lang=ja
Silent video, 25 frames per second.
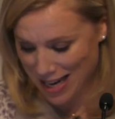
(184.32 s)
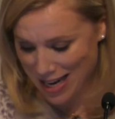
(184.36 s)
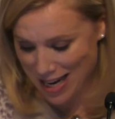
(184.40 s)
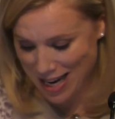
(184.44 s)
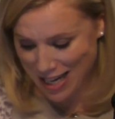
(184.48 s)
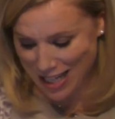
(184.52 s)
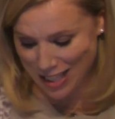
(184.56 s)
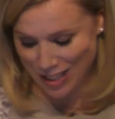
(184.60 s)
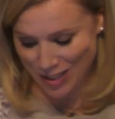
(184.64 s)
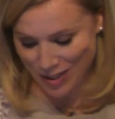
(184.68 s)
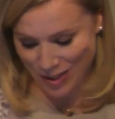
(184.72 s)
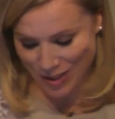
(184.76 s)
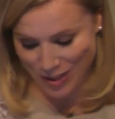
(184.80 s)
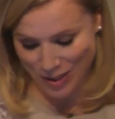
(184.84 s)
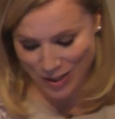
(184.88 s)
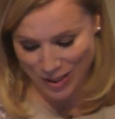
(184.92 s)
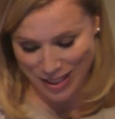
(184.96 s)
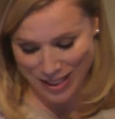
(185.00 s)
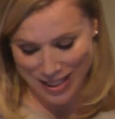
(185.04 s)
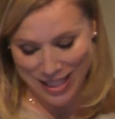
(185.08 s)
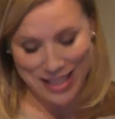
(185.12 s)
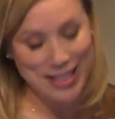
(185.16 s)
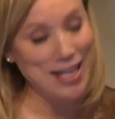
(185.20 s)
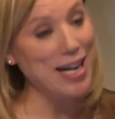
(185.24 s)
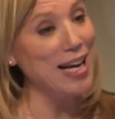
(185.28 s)
ない食
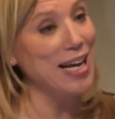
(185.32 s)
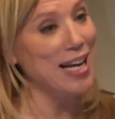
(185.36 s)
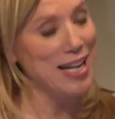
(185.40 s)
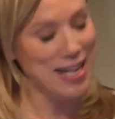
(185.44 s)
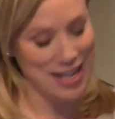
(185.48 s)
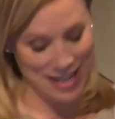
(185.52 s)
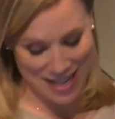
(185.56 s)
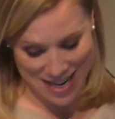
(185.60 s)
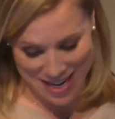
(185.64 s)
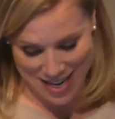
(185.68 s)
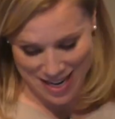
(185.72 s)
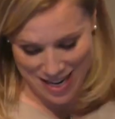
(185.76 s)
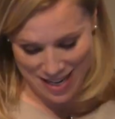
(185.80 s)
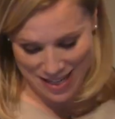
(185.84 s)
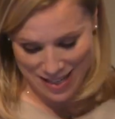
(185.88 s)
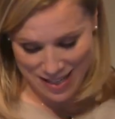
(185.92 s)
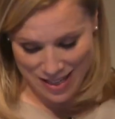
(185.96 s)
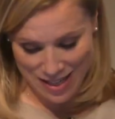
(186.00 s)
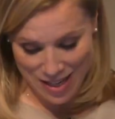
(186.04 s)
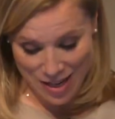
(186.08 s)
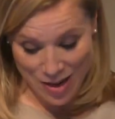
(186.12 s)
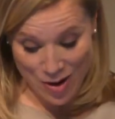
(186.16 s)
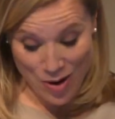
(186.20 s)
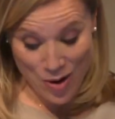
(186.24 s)
事に耐えながら、